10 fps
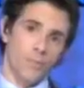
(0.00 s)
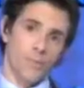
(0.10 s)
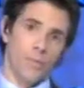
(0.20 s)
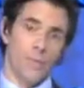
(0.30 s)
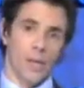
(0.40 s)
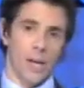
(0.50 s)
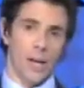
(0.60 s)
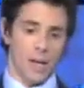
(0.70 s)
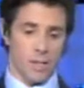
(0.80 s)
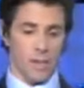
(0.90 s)
mira
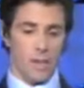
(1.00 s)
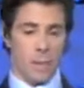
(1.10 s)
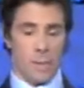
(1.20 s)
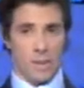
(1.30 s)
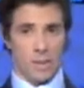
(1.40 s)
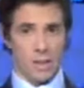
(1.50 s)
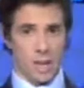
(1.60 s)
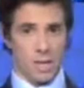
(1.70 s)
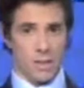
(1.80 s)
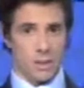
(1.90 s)
en la parte de
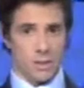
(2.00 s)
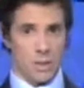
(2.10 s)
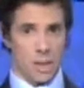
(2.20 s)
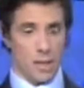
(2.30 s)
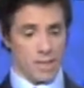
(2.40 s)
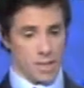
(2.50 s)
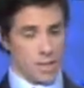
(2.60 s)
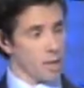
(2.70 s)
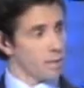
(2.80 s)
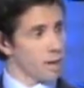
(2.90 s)
las, de las plateas
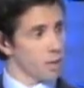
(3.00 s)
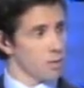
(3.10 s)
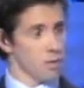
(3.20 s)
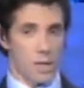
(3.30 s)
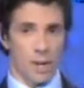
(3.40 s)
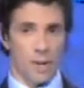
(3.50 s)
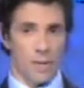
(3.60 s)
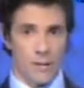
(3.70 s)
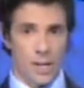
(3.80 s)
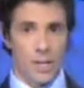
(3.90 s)
de abajo, las
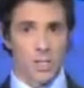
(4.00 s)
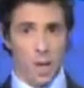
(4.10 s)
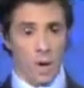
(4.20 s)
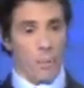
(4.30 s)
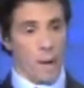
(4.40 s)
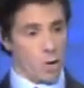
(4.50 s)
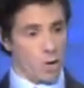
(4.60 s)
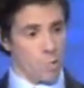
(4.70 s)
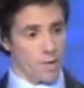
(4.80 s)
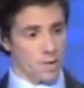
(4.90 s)
penafilas, los palcos
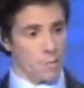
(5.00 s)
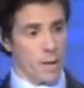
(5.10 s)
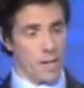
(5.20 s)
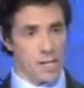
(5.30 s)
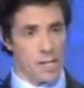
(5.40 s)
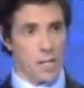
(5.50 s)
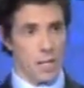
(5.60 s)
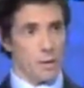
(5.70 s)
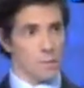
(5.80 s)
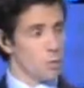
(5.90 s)
principales, y
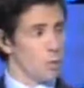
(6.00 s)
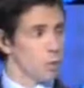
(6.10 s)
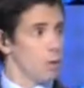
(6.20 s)
va subiendo.